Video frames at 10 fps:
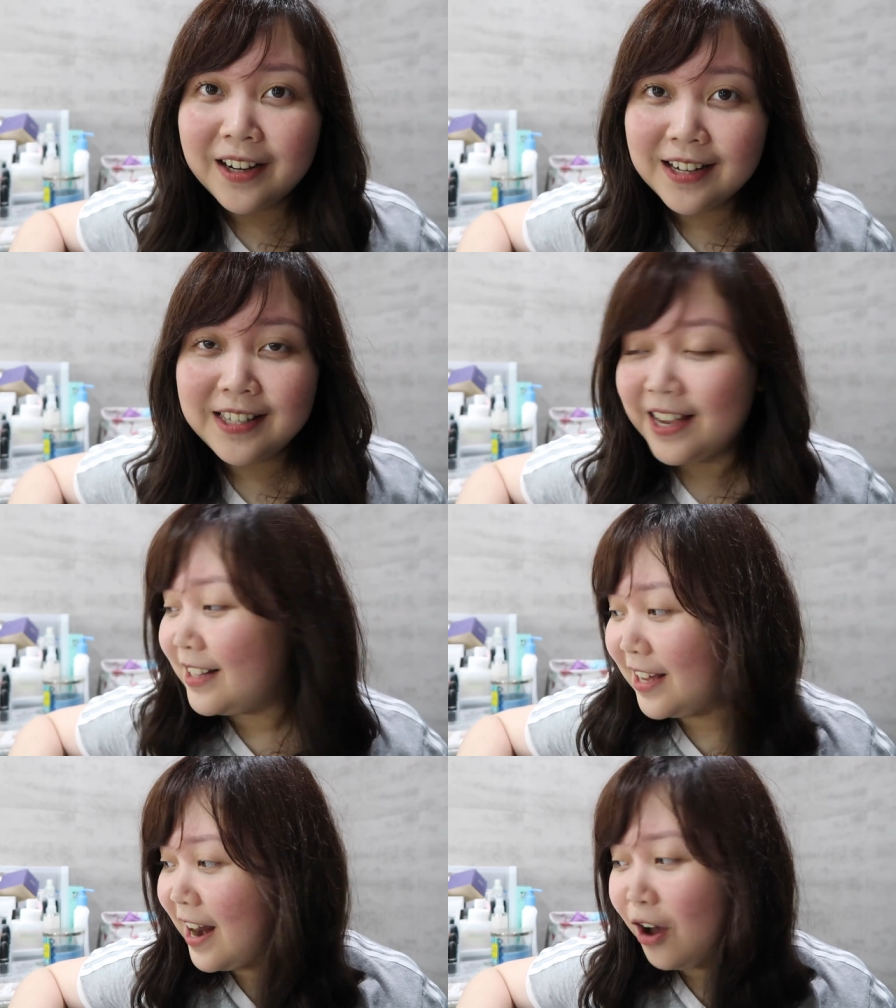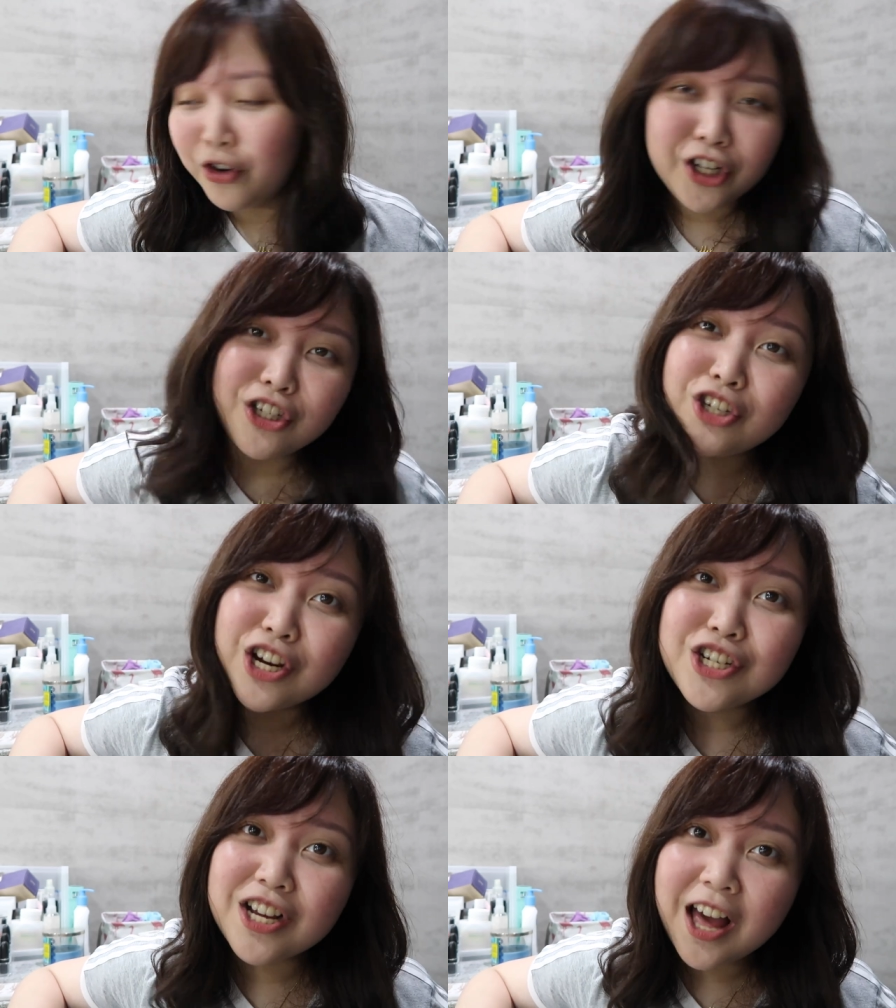Kasi hindi na ako
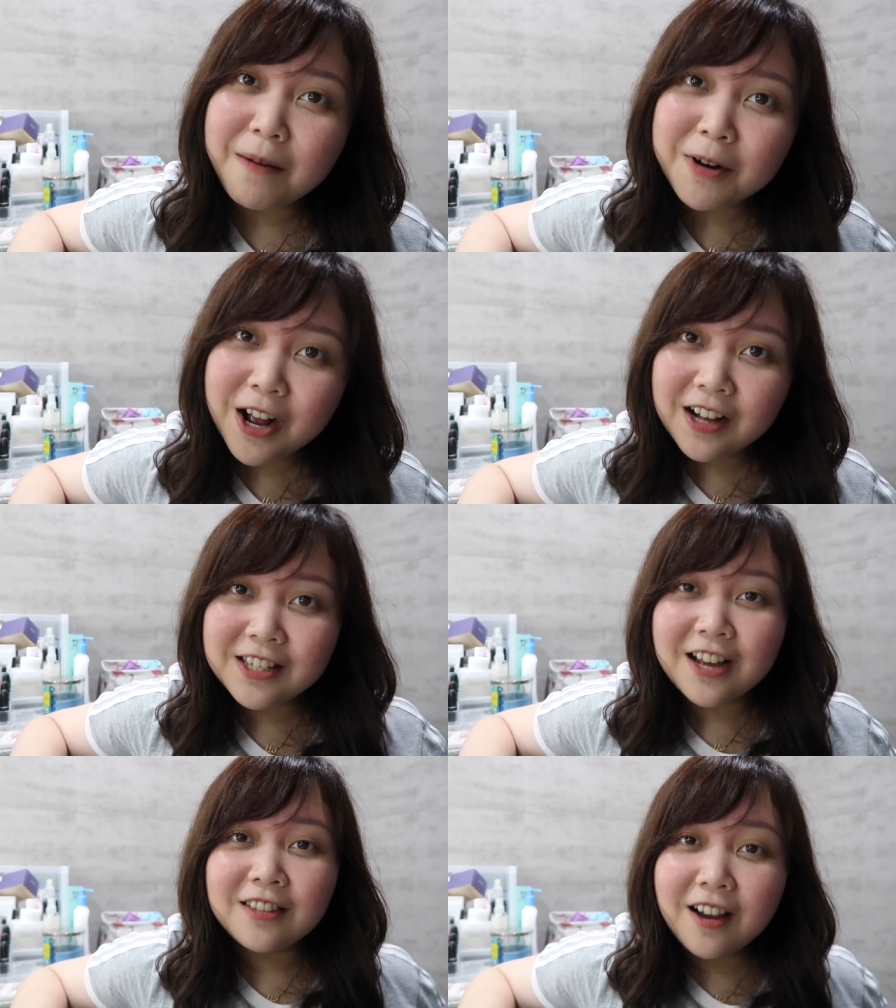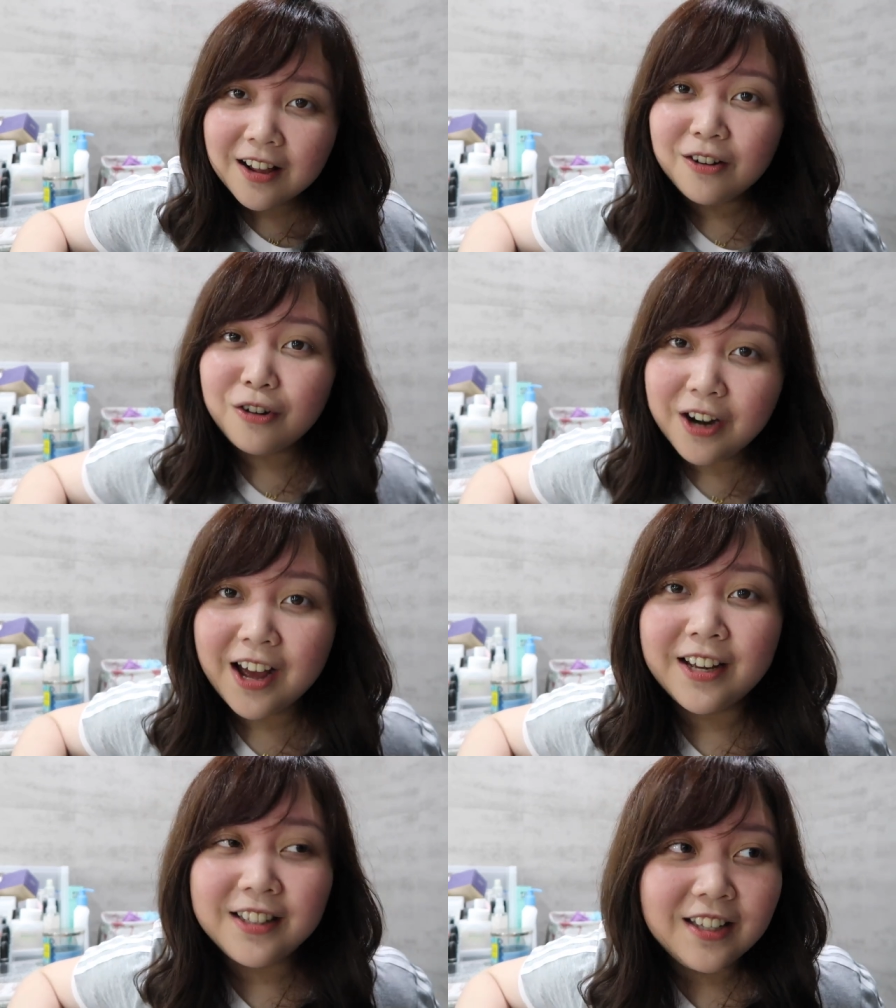nag-charge ng camera kasi ang tagal ko
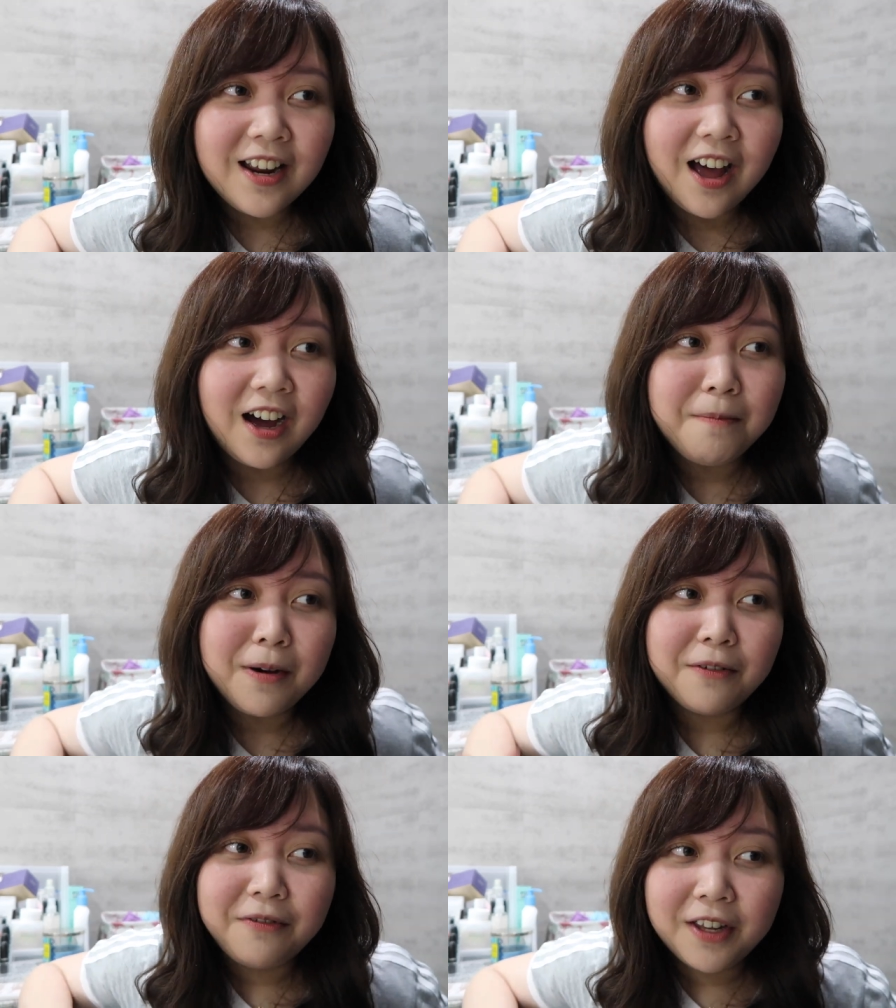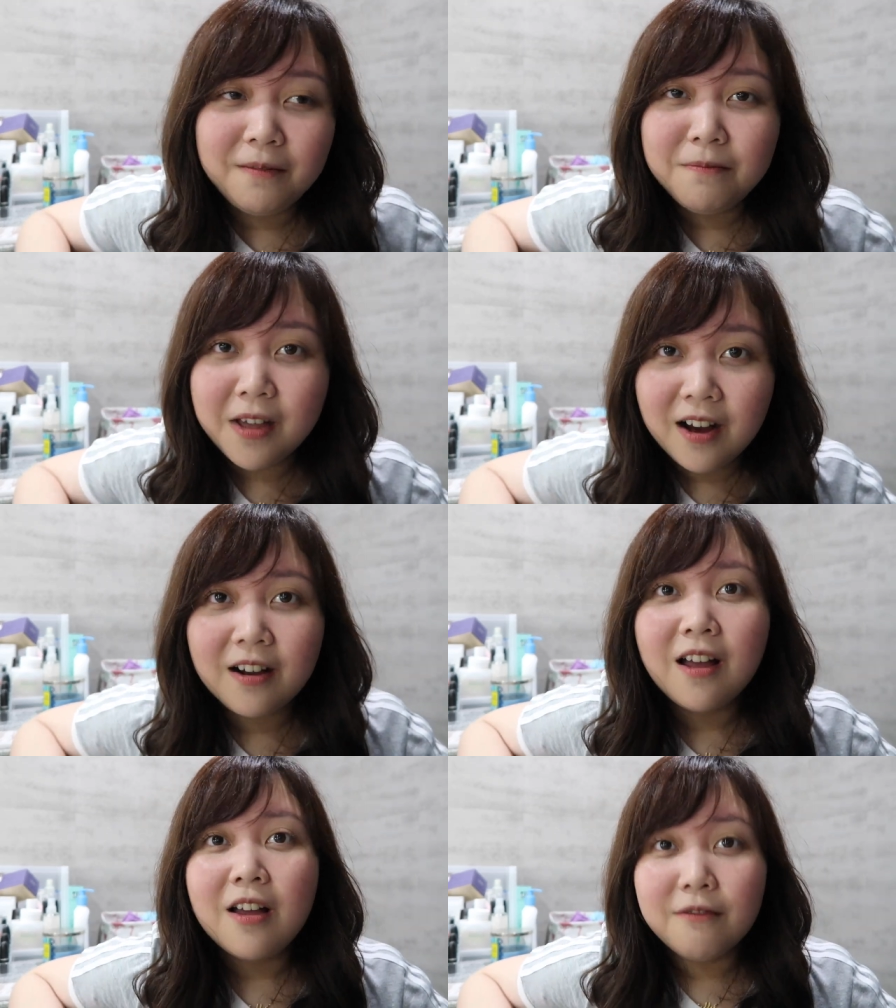nang hindi nakakapag-film ng
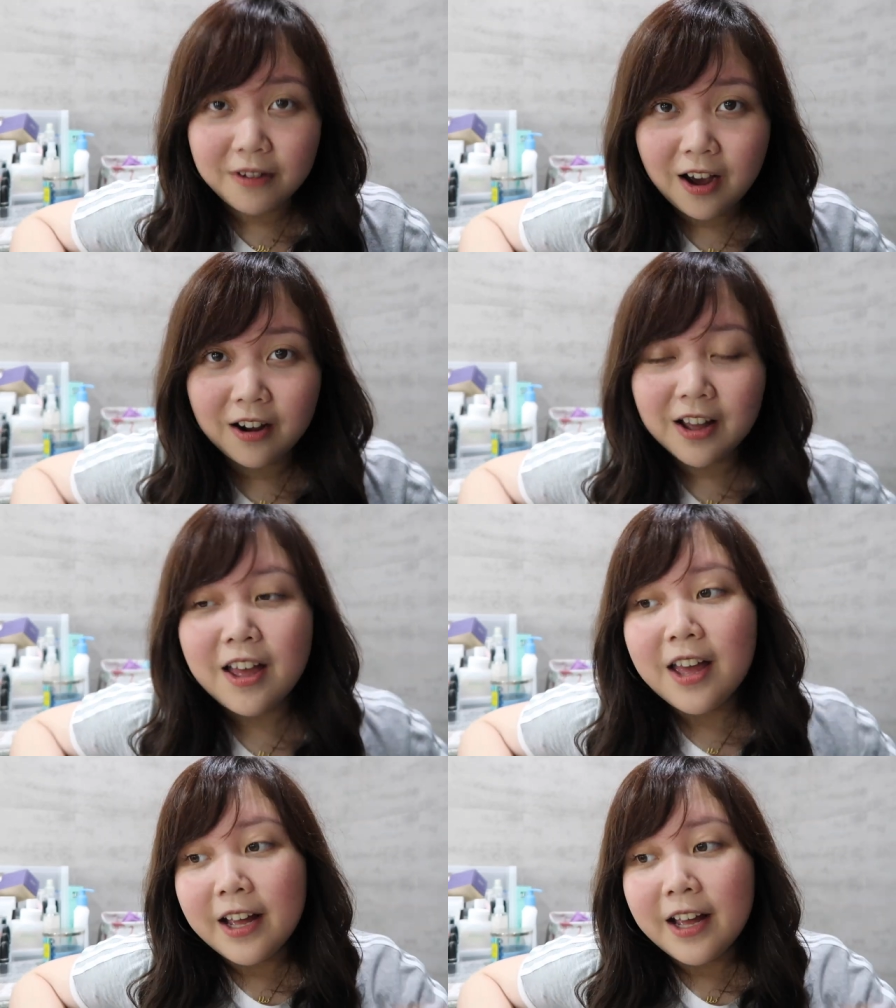vlog.